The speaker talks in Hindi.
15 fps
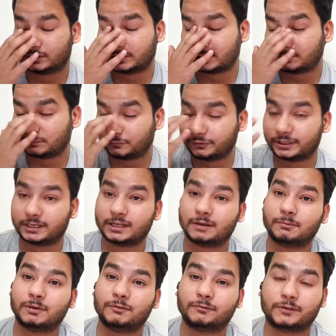जिस मूवी का
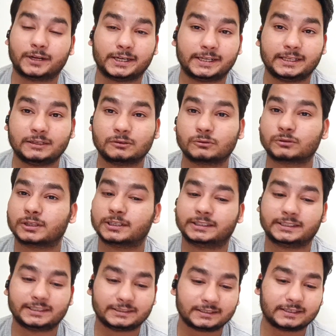नाम है फ्रेडी उसका
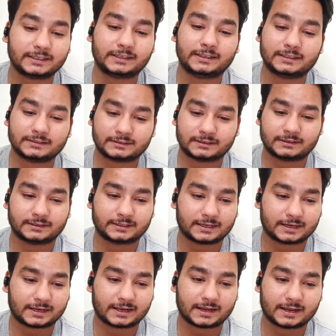टीज़र रिलीज़ कर दिया
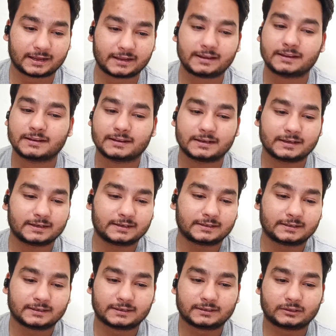गया है
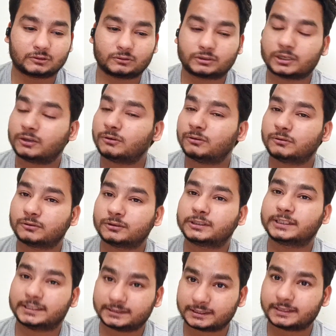तो चलो
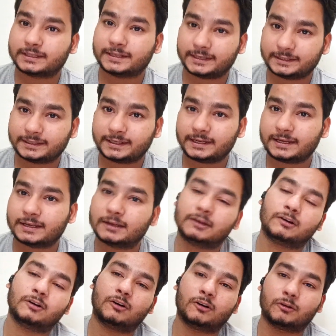टीज़र देखते हैं
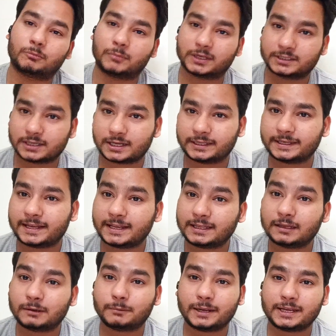और मचाते हैं
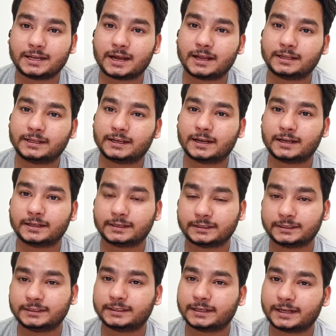तबाही कार्तिक आर्यन
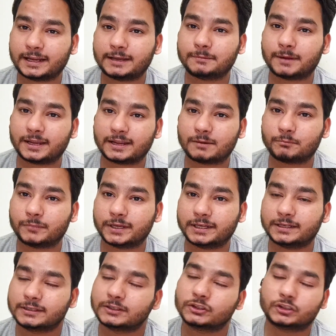की तरह ही भाई हम भी
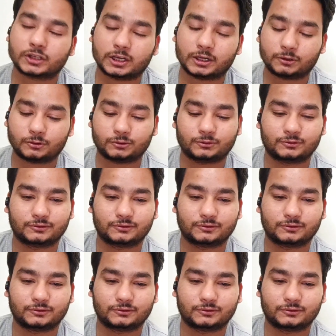चलो